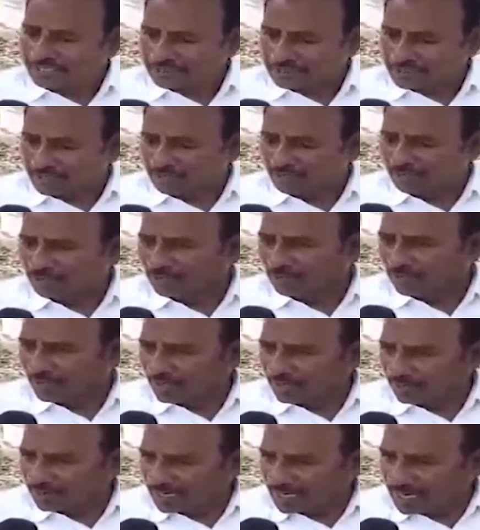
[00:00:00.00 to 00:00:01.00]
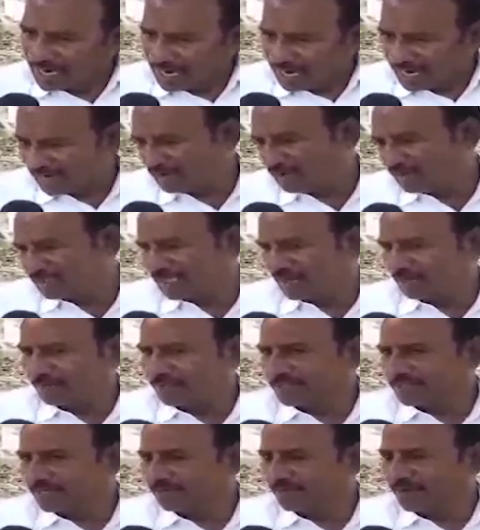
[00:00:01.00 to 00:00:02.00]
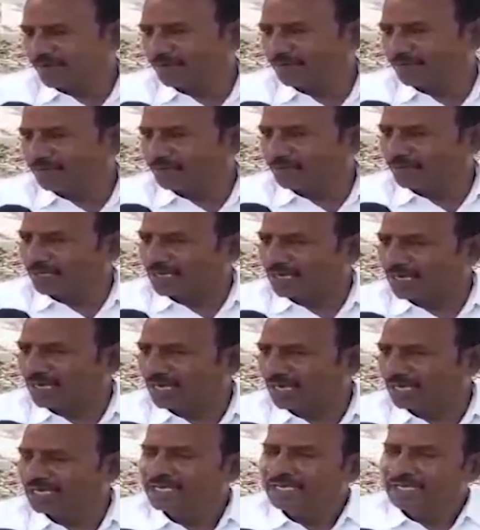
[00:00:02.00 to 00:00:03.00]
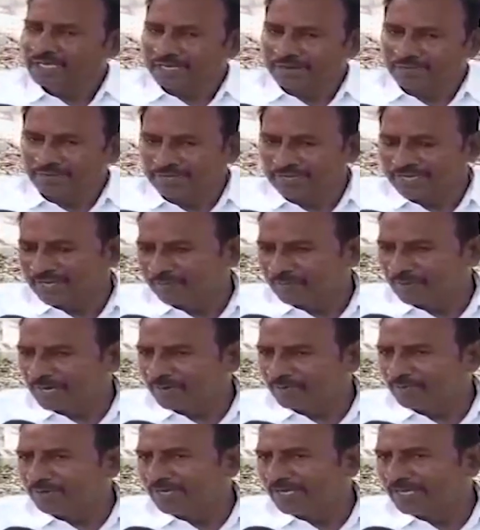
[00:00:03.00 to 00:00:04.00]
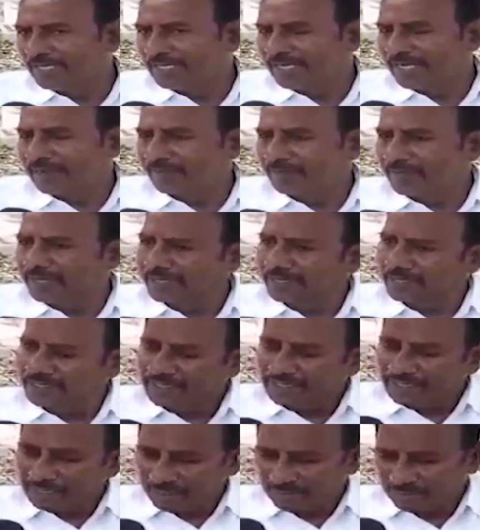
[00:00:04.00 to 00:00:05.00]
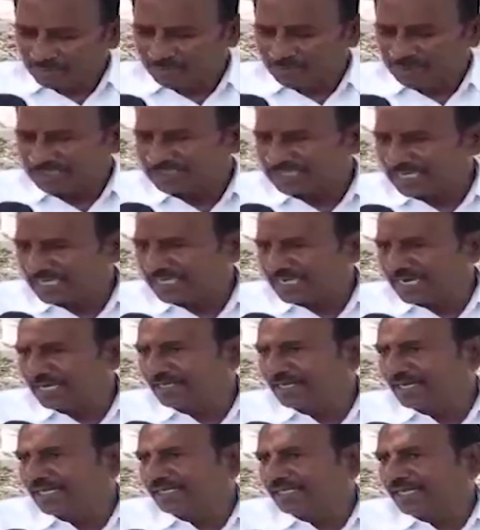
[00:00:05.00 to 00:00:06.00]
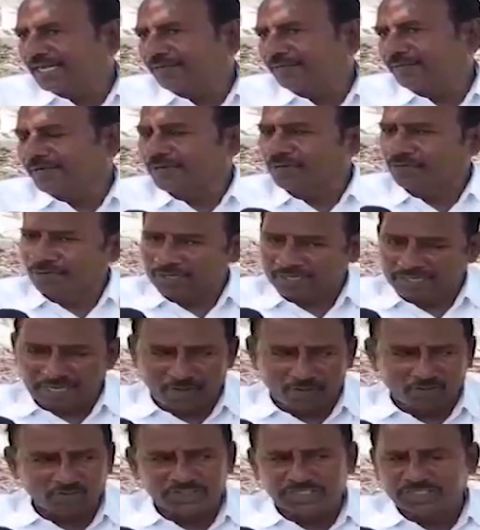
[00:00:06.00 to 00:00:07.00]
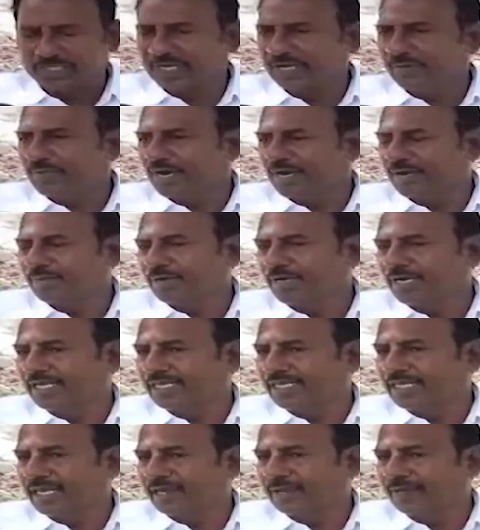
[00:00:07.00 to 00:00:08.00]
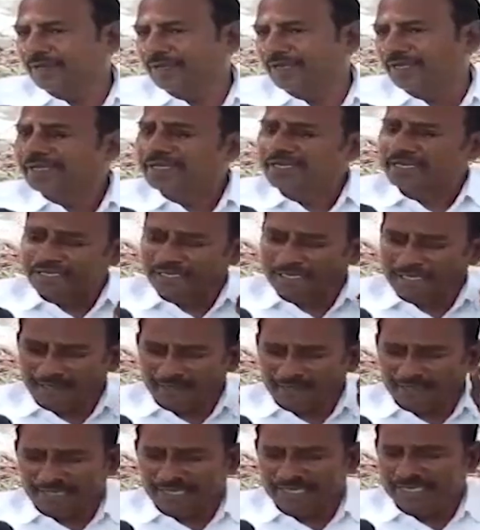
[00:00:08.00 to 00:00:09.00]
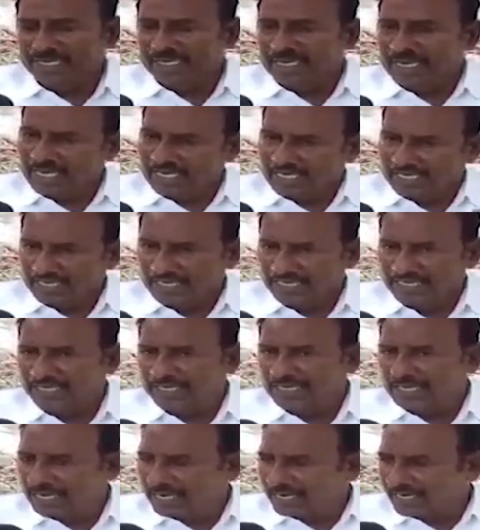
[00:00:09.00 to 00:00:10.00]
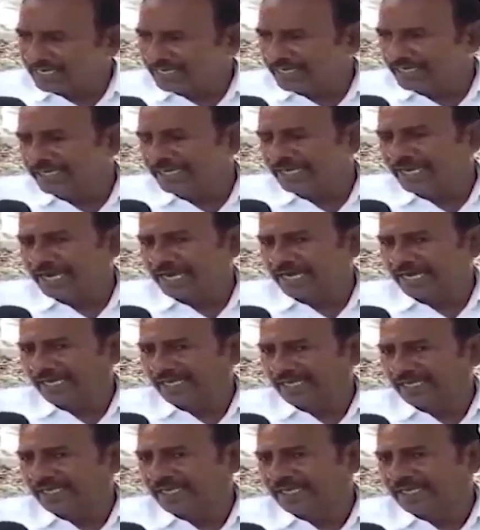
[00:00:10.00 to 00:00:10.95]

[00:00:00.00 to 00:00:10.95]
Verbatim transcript: ఇంతకుముందు రెండు వేల ఆరులో సర్పంచ్గా ఉన్నప్పుడు కూడా రెవెన్యూ డిపార్ట్మెంట్లు అయితేనేమి ఇప్పుడు పంచాయతీరాజులు అయితేనేమి ఎవరికైనా హౌసింగ్ డిపార్ట్మెంట్లు అయితేనేమి నేను ఏఈ కానీ ఈ కానీ డిఈ కానీ